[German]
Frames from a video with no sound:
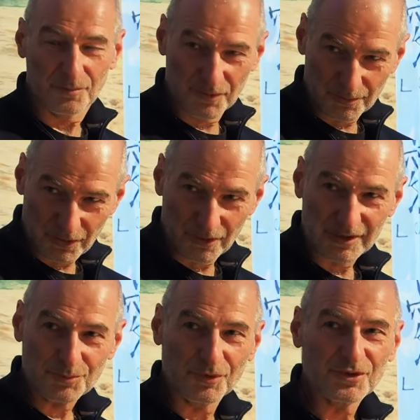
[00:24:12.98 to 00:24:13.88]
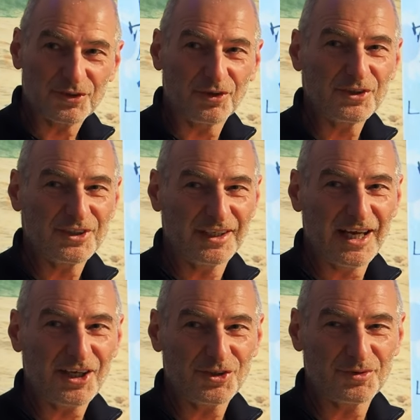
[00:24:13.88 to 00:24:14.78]
haben wir aber alles, bei uns ist alles
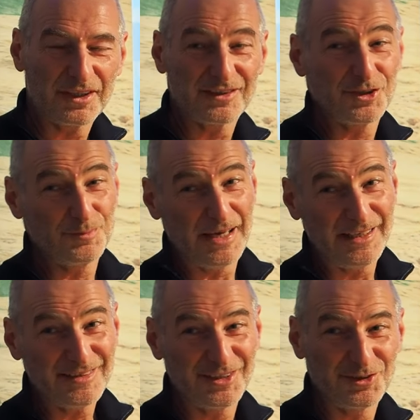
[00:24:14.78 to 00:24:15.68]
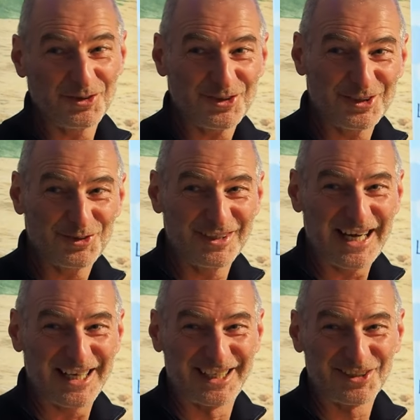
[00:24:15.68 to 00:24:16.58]
hierarchisch organisiert, das meiste in Deutschland ist
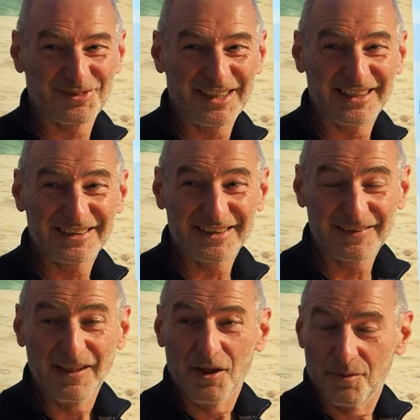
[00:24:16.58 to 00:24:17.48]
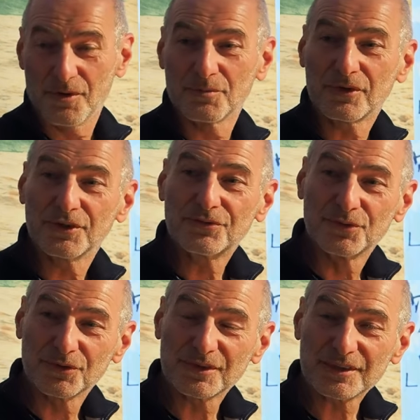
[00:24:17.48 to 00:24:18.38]
hierarchisch organisiert und wir haben keine
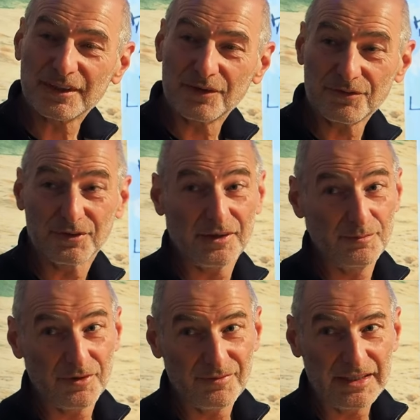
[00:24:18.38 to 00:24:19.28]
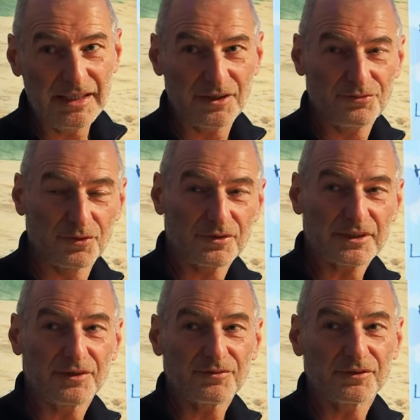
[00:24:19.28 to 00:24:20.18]
Führungskräfte oder immer weniger
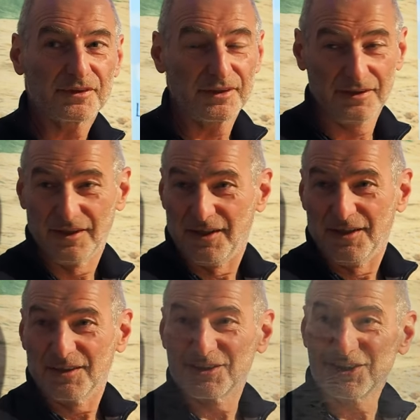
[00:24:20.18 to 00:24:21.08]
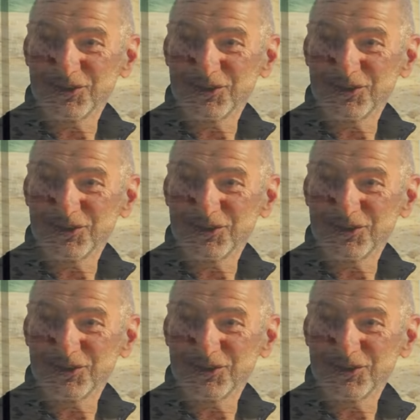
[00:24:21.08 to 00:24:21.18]
Führungskräfte drin. Ist eh